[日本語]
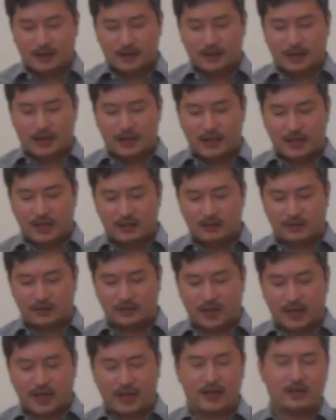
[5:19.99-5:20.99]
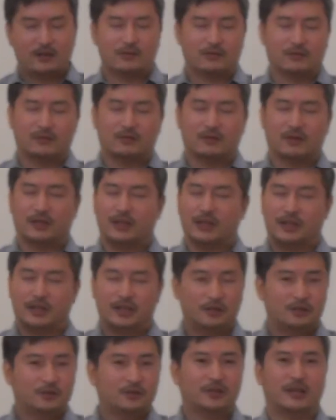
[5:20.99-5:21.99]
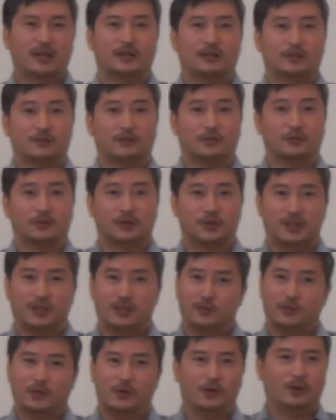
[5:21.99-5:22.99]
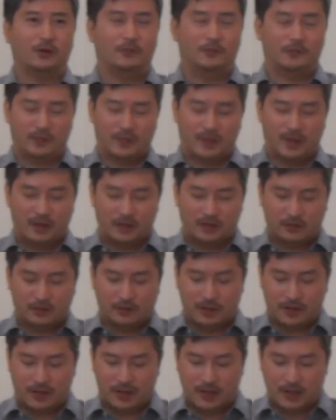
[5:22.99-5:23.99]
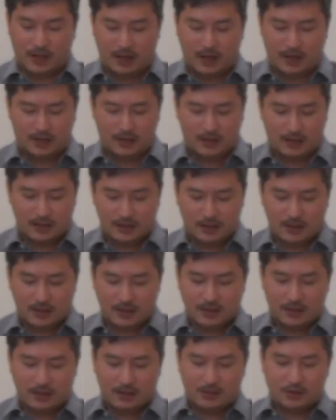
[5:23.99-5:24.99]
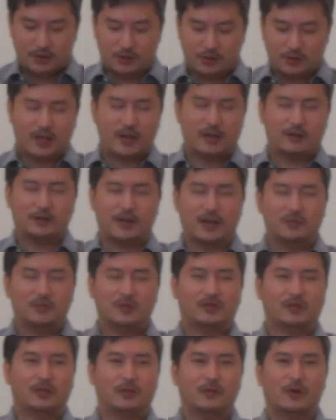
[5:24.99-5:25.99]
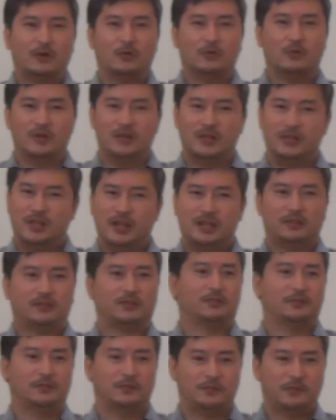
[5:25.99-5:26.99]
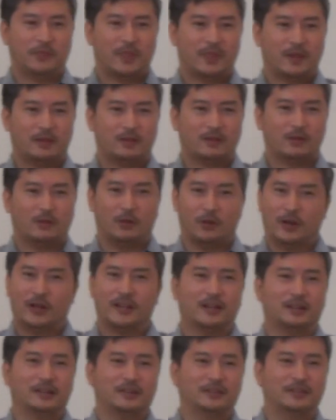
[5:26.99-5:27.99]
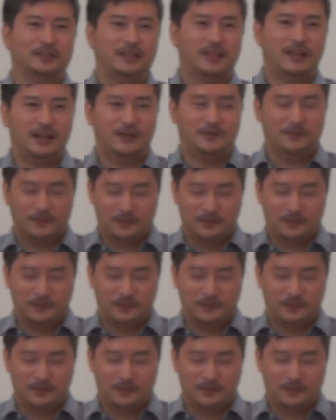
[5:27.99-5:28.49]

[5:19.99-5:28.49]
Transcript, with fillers: 必ず帰ることができるんだというこの希望それから主なる神様を見いだすこれなんですね